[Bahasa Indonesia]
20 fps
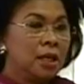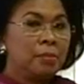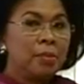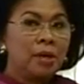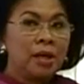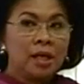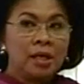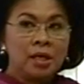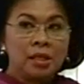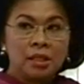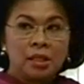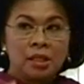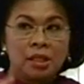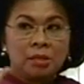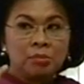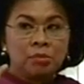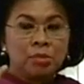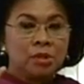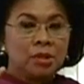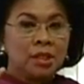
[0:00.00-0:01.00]
apakah di tingkat
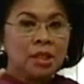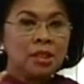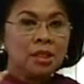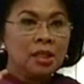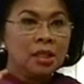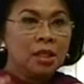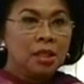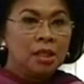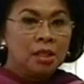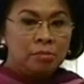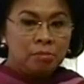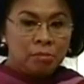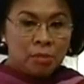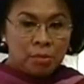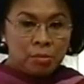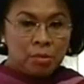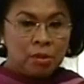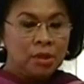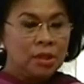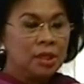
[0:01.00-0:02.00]
pusat
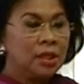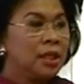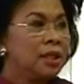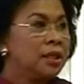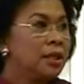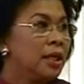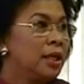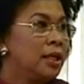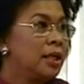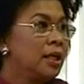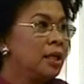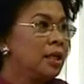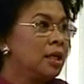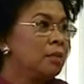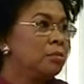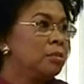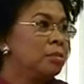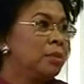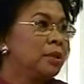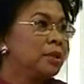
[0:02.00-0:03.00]
maupun tingkat daerah
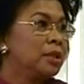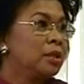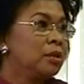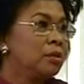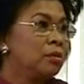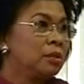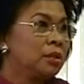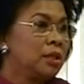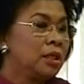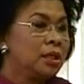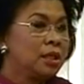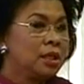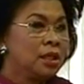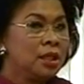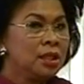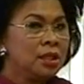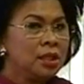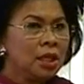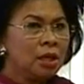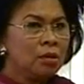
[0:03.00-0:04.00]
kabupaten kota
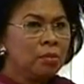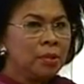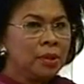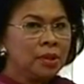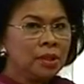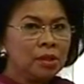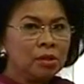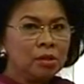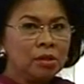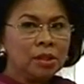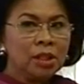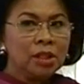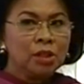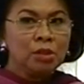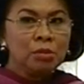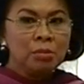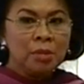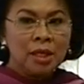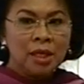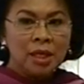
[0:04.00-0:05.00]
karena di kabupaten kota itu
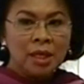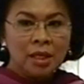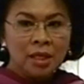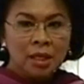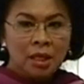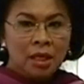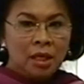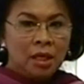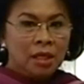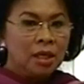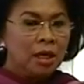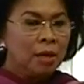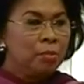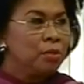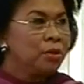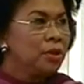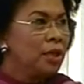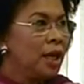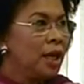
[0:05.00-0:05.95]
malah nggak punya